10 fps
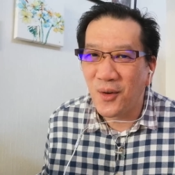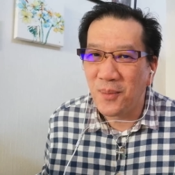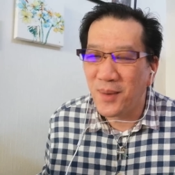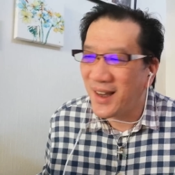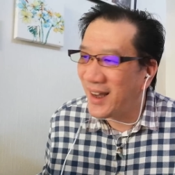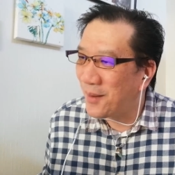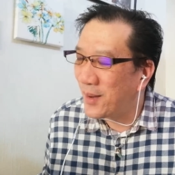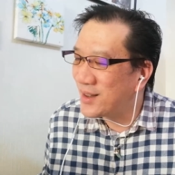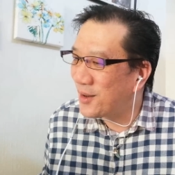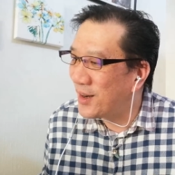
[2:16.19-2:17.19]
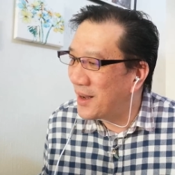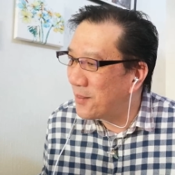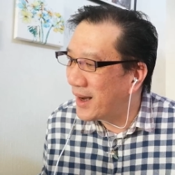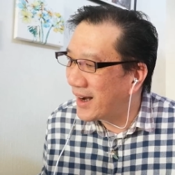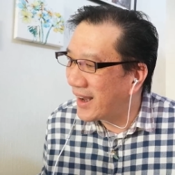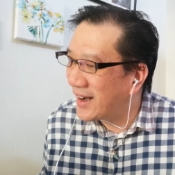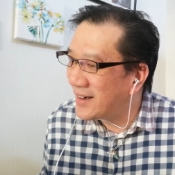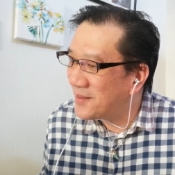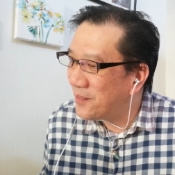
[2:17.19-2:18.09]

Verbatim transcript: gue pikir besok lihat market